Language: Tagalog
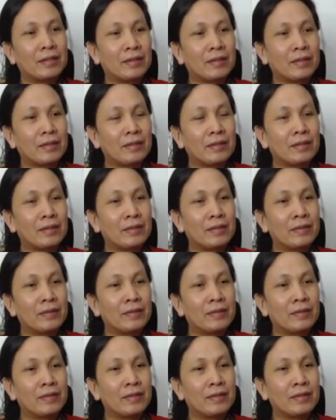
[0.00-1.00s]
Uh,
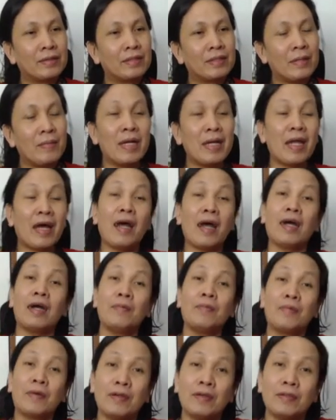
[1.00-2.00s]
diba
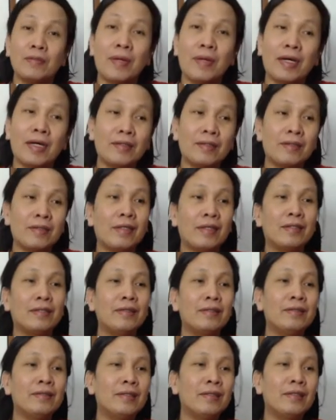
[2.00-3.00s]
nakaka-proud mga tol
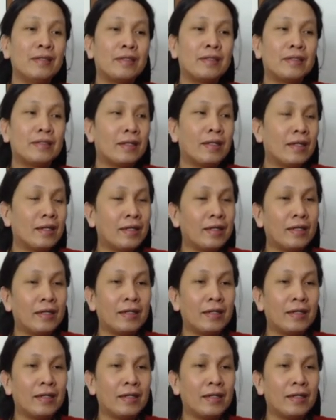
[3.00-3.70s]
ano na